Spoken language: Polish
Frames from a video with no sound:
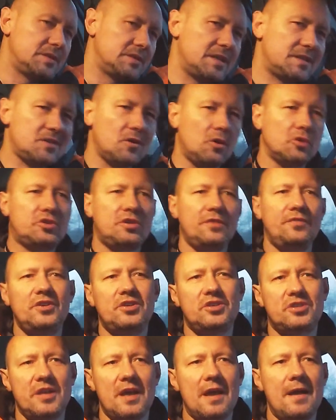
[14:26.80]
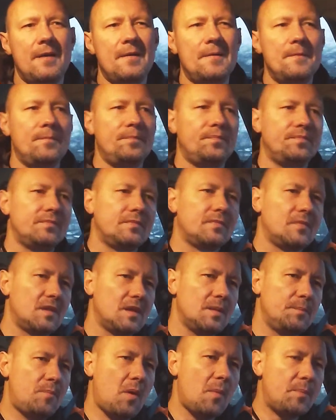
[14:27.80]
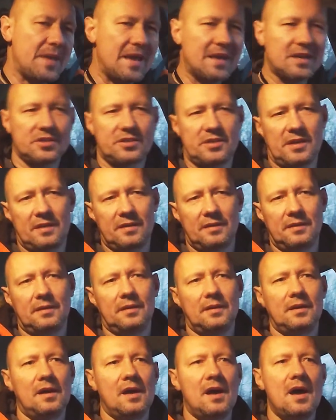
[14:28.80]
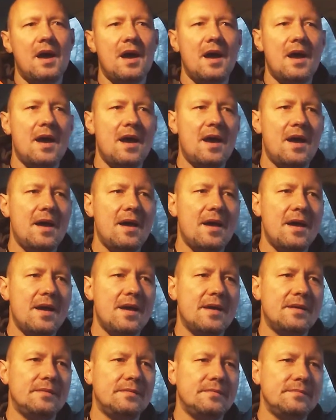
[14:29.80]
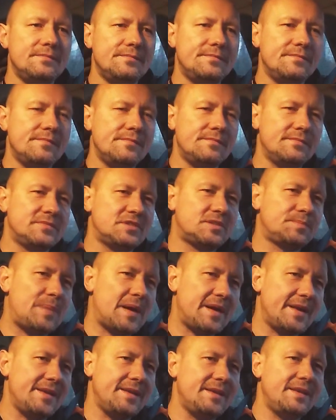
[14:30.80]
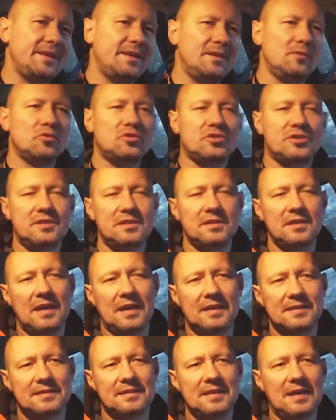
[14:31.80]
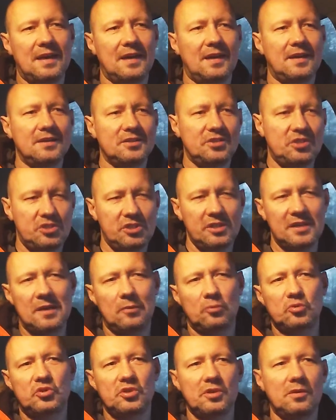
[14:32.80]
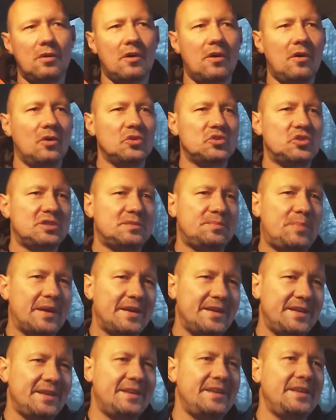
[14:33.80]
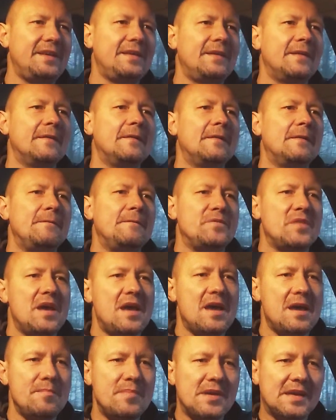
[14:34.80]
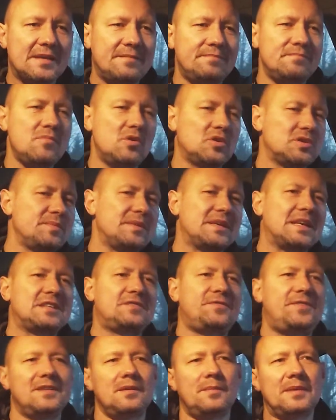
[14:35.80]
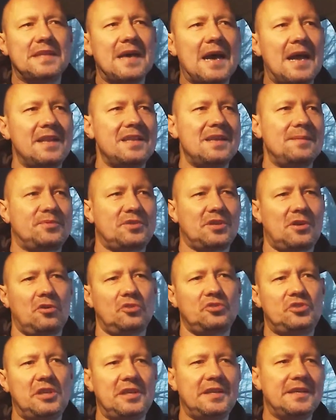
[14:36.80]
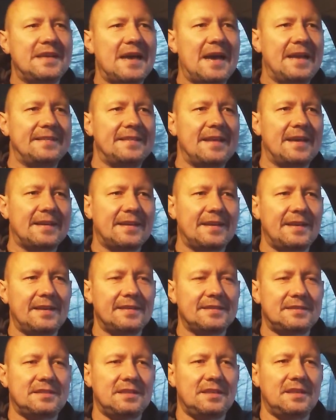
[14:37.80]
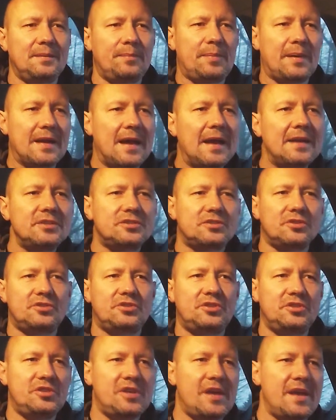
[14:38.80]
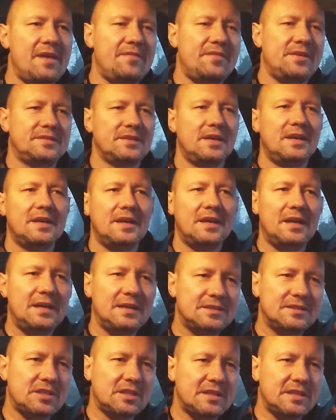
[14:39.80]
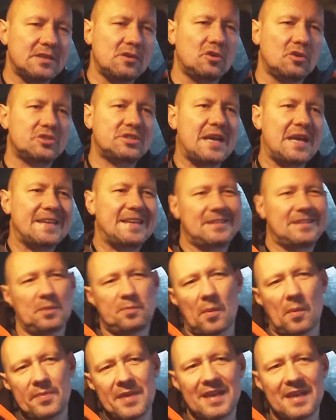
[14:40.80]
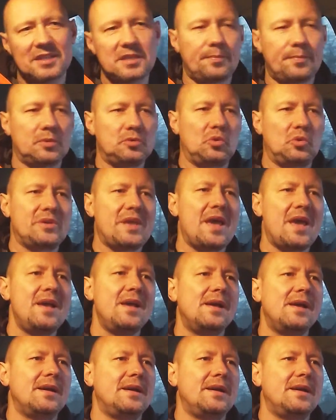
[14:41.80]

też oczywiście po pierwsze e, sparingi już nas na życie nauczyło, że sparingi E, my możemy grać fenomenalnie, przychodzi liga i nagle jest e, paraliż, coś się dzieje, więc e, żadnego grzania to po pierwsze, po drugie